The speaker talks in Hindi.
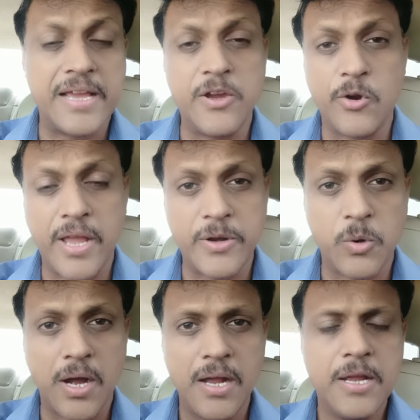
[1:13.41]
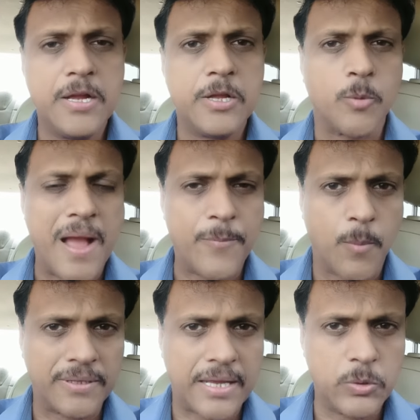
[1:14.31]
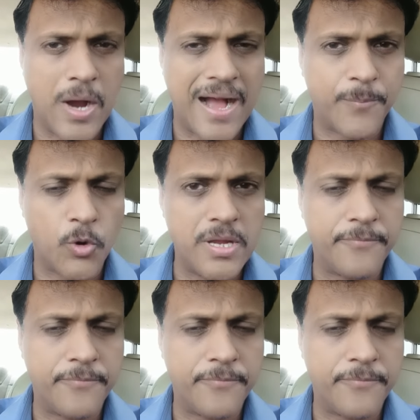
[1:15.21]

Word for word: ये ऑनलाइन होगा तो मैं आपको बता दूं आपको ये